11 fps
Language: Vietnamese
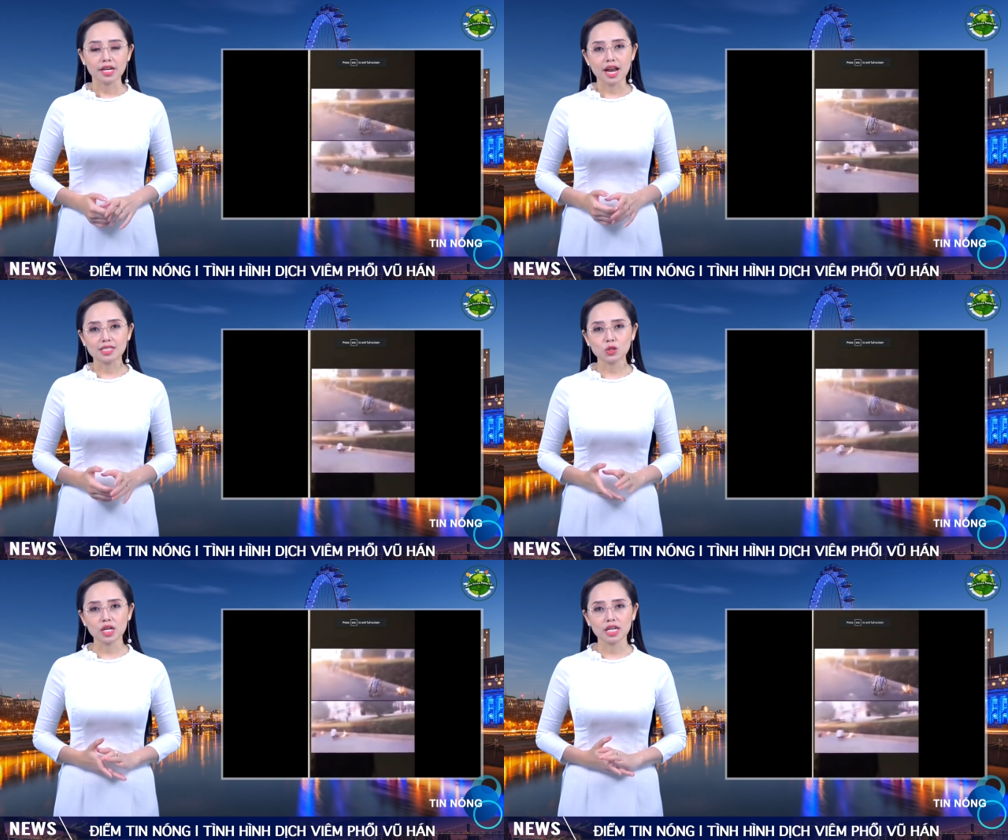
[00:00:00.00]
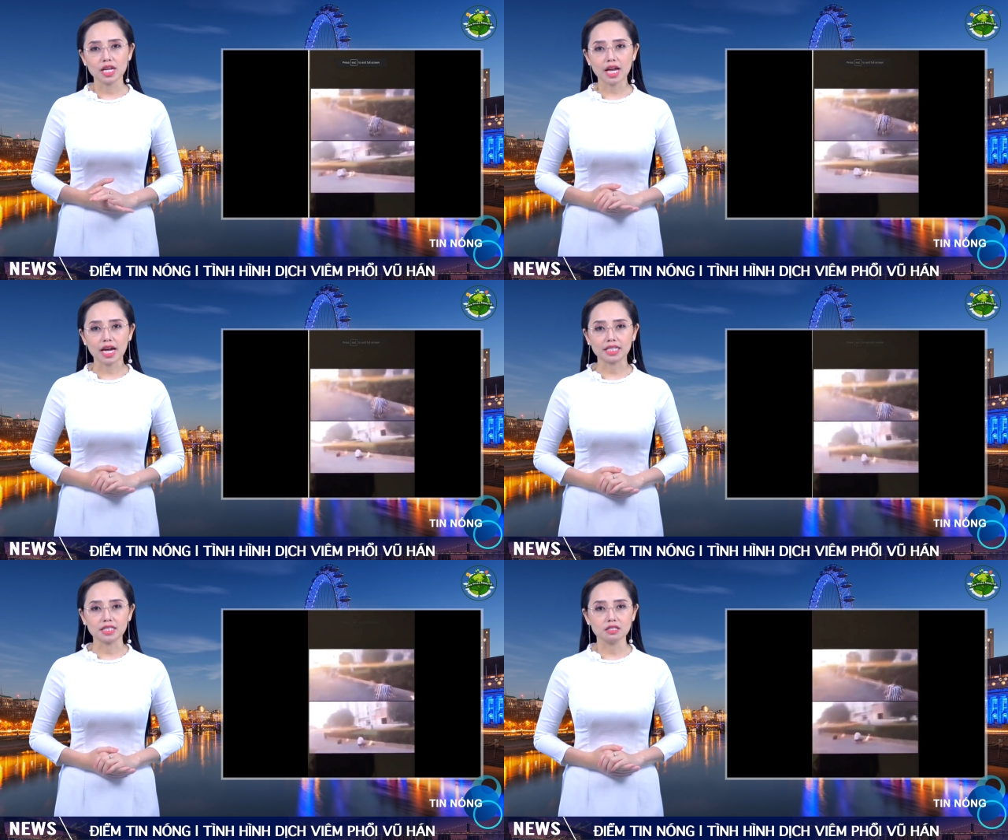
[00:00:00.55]
đã xuất hiện hình
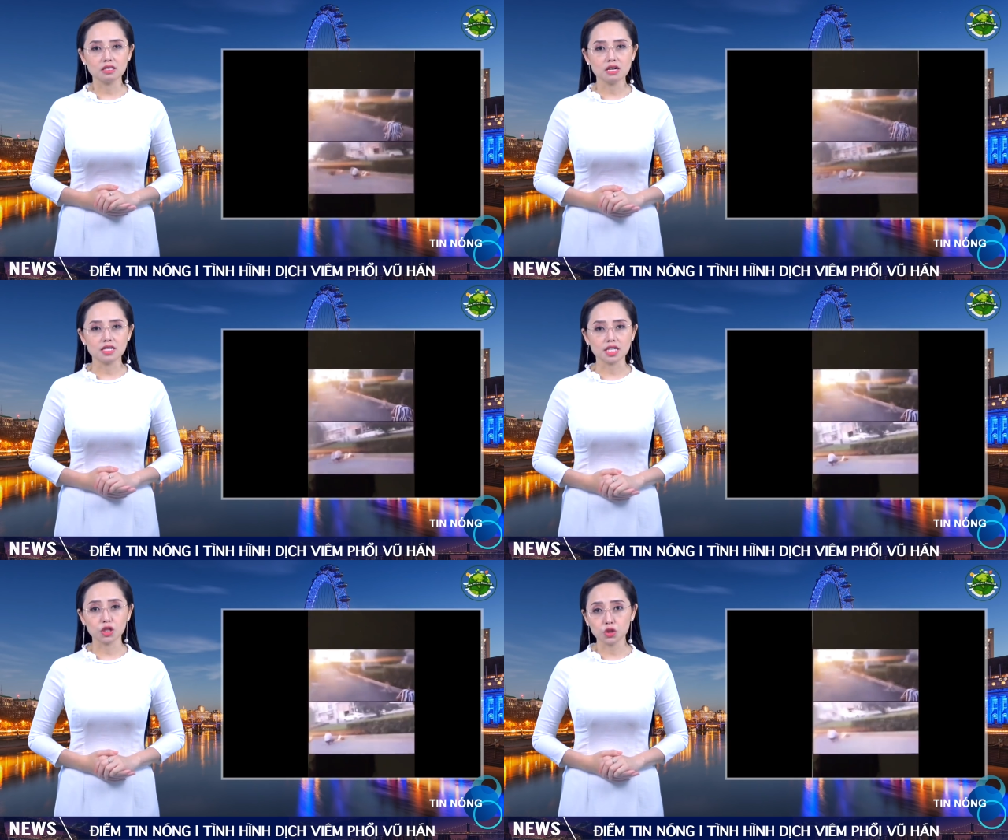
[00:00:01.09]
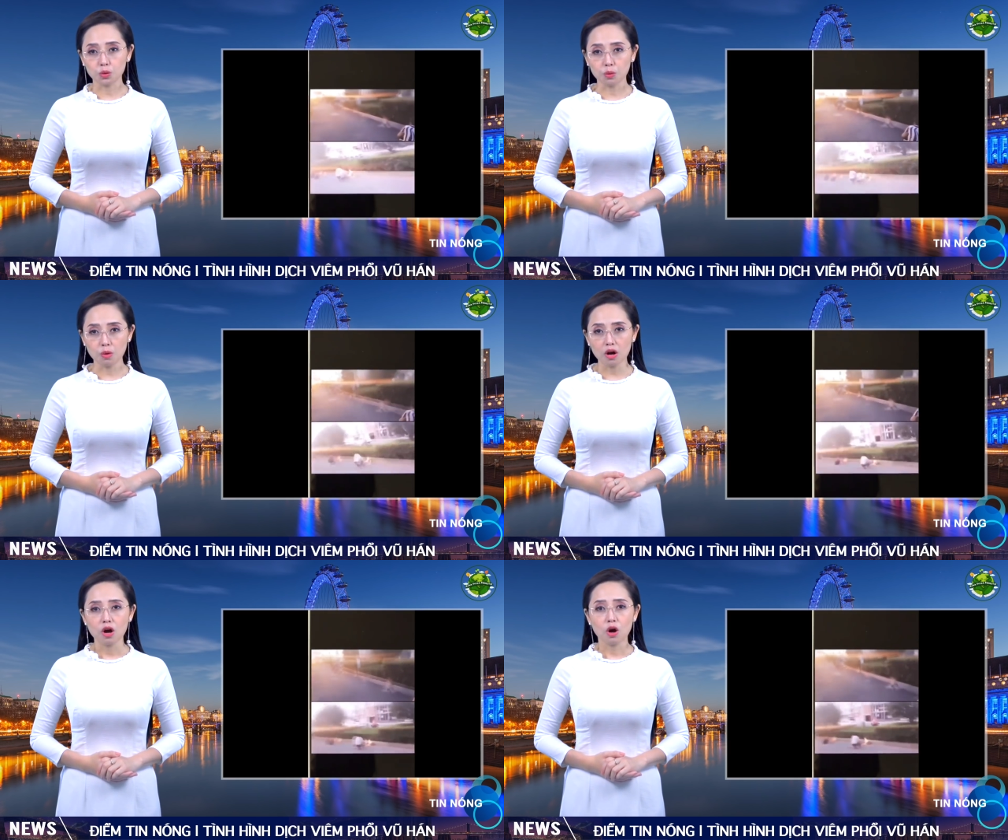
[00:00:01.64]
ảnh những người dân Trung
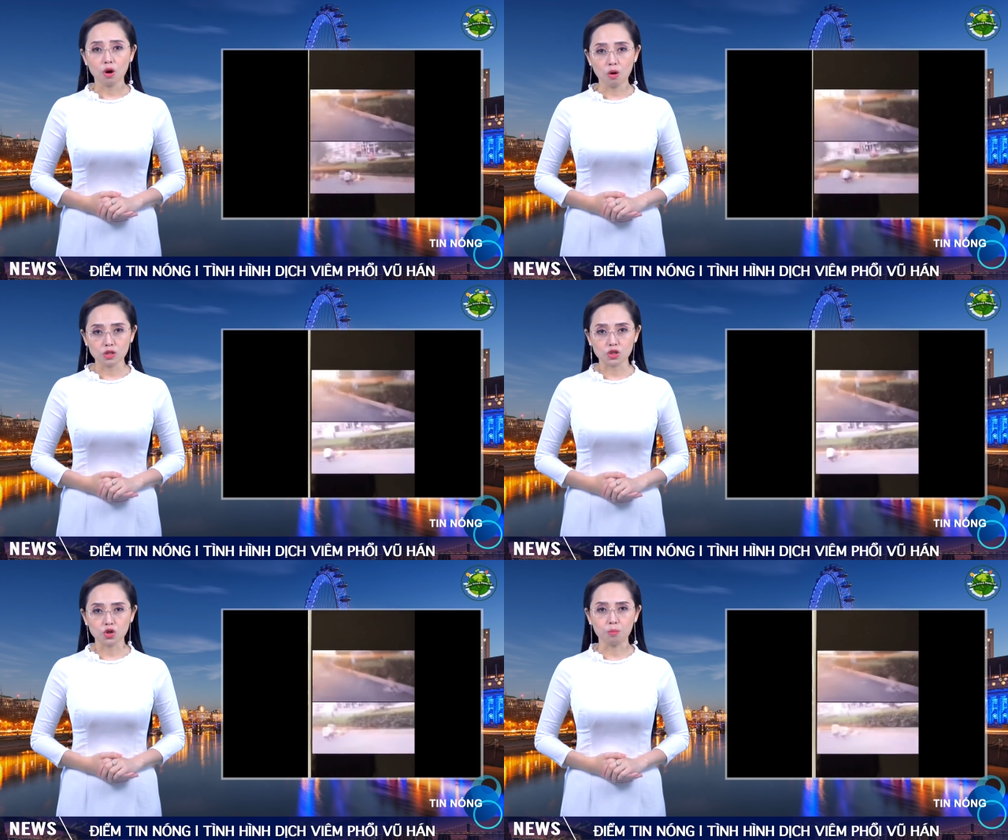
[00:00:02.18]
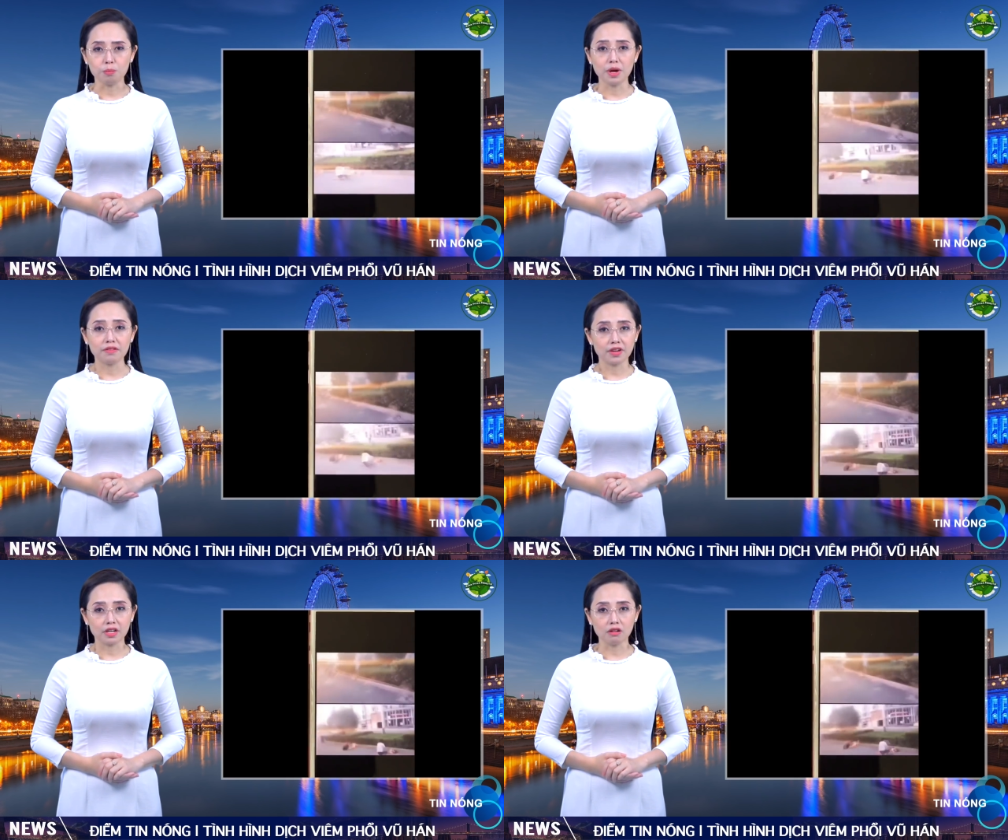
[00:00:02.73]
Quốc ngồi xổm
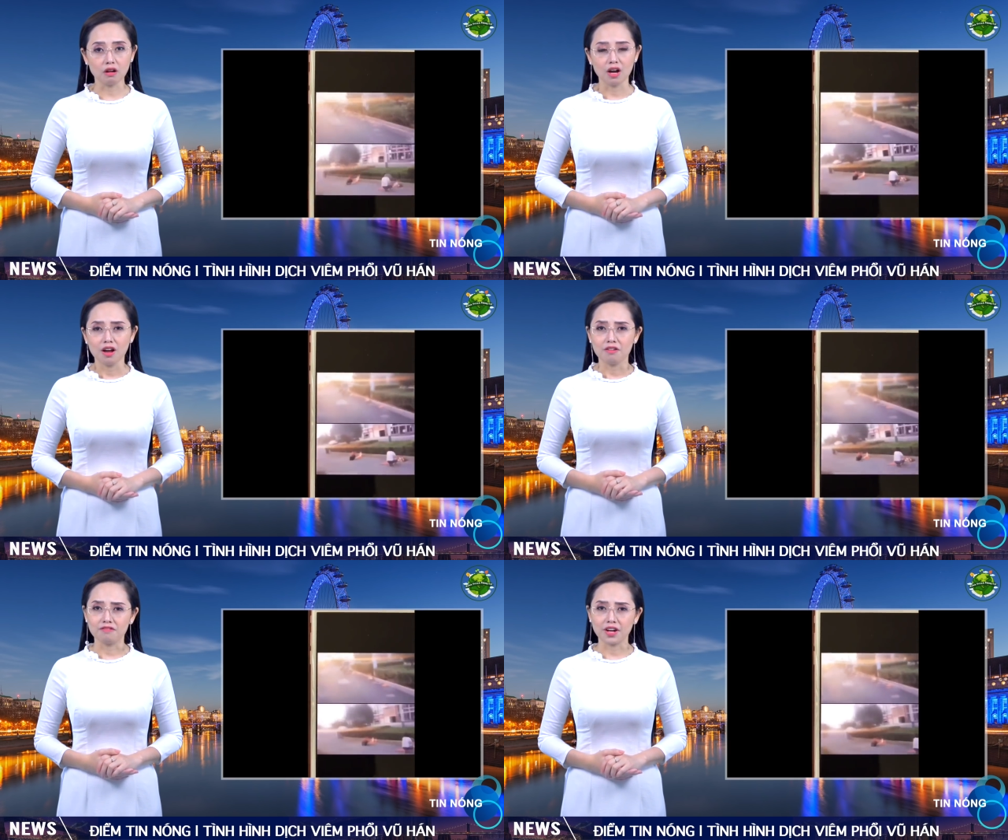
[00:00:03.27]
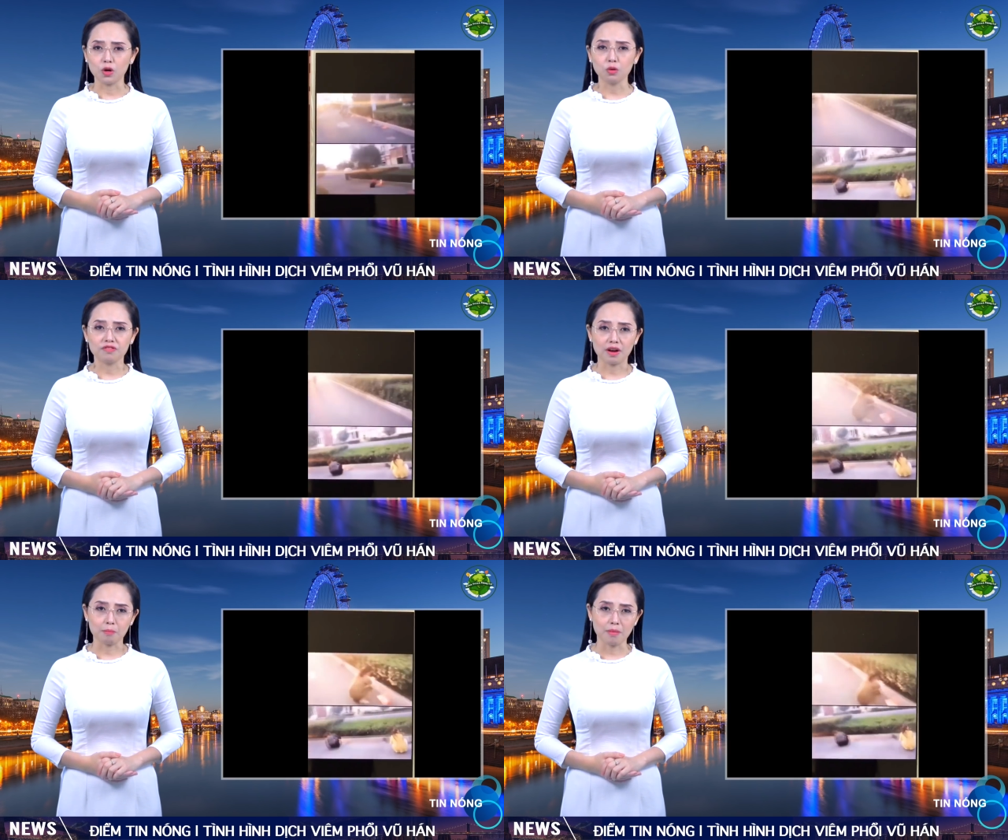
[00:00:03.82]
bên vệ đường và đốt
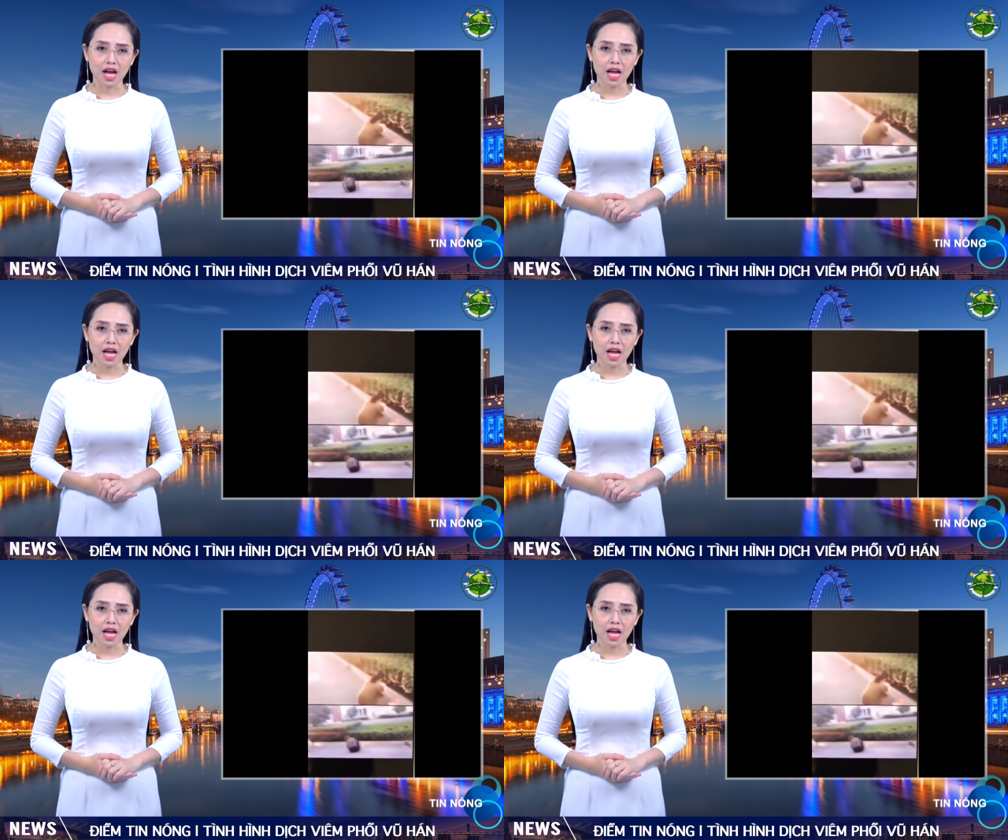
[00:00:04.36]
vàng